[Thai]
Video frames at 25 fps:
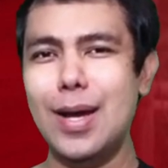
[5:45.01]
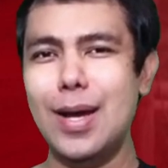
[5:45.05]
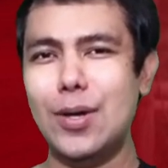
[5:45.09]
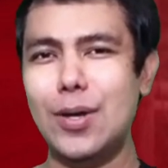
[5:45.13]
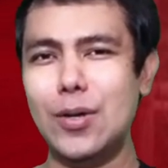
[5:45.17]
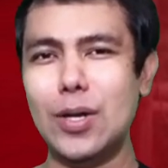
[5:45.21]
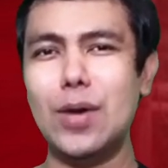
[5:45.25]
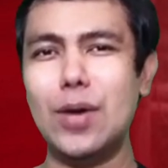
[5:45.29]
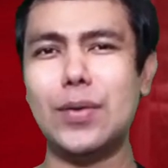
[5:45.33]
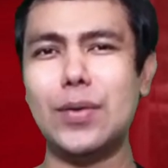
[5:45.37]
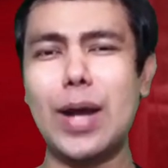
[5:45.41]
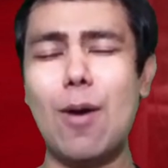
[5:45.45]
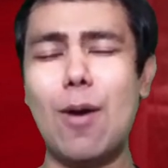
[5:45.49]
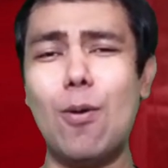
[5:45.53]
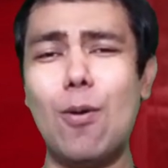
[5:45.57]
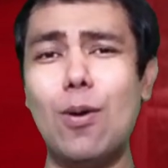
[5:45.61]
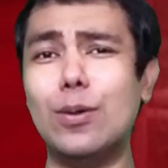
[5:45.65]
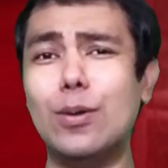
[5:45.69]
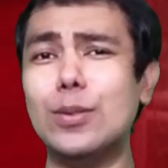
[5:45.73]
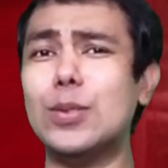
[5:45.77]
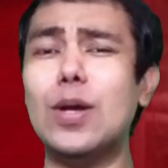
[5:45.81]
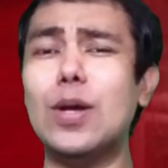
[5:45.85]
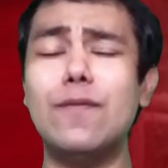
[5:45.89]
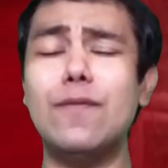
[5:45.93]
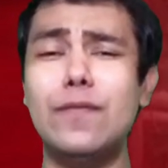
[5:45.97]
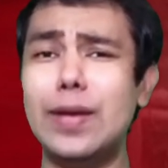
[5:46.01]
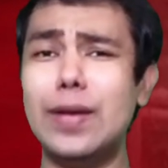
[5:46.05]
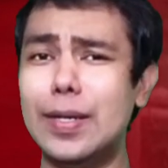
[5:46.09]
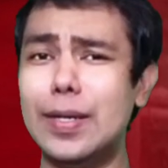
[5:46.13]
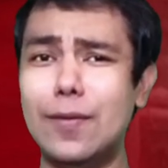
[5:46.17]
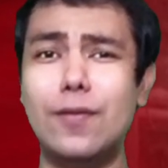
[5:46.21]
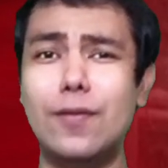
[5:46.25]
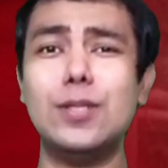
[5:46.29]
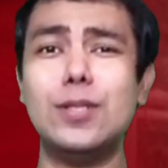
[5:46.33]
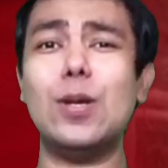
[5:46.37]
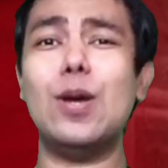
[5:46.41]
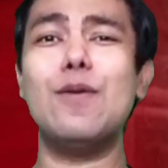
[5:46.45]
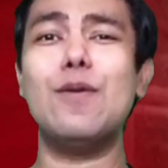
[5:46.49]
เรื่องราวของสร้อยฟ้า
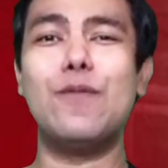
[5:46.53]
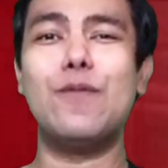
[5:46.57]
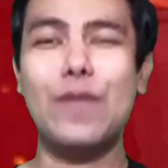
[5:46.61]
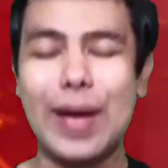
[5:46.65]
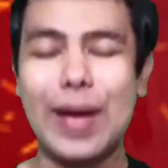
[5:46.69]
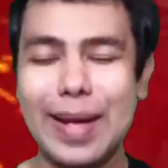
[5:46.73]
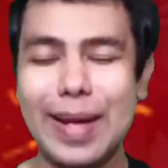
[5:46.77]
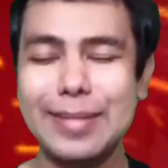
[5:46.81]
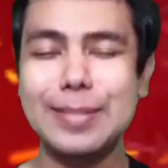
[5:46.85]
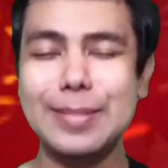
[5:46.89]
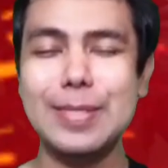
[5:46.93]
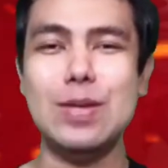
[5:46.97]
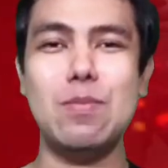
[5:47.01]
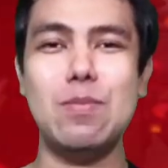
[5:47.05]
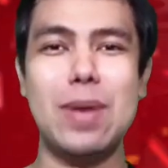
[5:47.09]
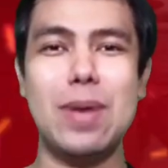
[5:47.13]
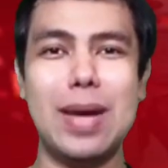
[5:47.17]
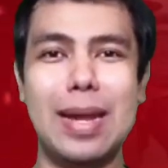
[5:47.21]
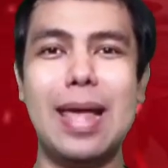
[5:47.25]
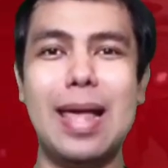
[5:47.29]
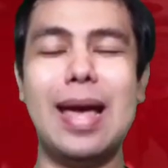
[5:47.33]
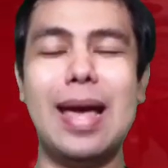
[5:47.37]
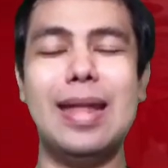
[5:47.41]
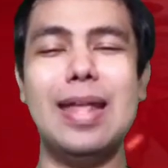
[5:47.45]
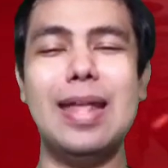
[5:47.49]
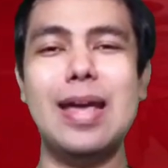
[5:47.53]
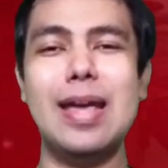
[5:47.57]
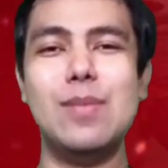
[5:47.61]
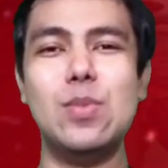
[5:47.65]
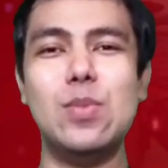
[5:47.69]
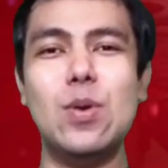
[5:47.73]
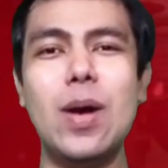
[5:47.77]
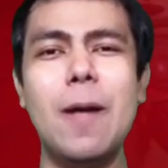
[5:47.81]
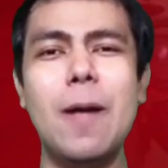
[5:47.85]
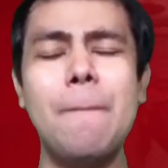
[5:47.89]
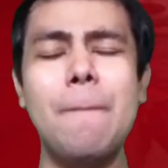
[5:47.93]
สร้อยฟ้าสีมาลานะเพราะว่า